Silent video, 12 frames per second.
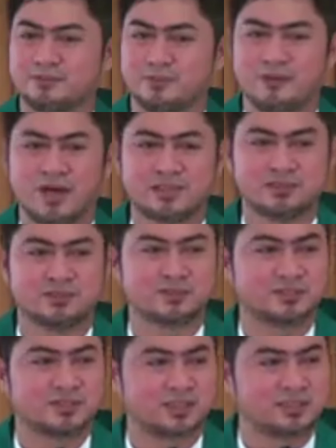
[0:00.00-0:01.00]
pumasok
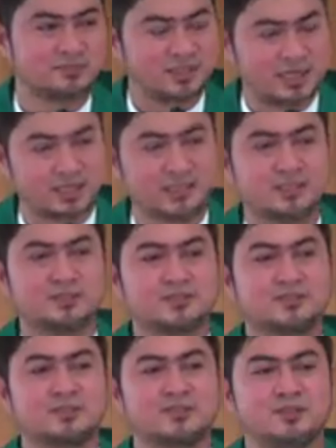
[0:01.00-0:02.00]
sa seminaryo,
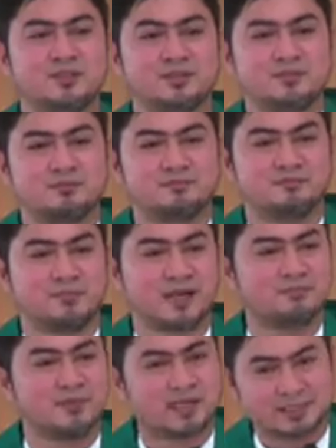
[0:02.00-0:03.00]

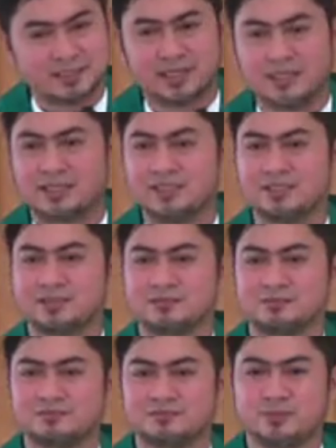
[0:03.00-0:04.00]
magmadre,
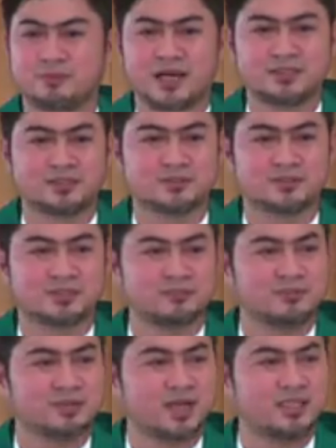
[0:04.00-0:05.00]
pumasok sa
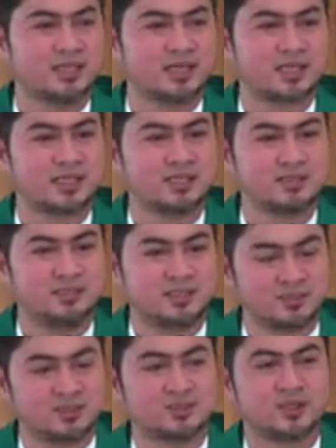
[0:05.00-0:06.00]
buhay ng
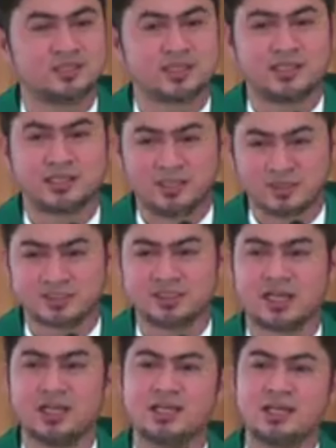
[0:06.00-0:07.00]
reliyoso at relihiyosa.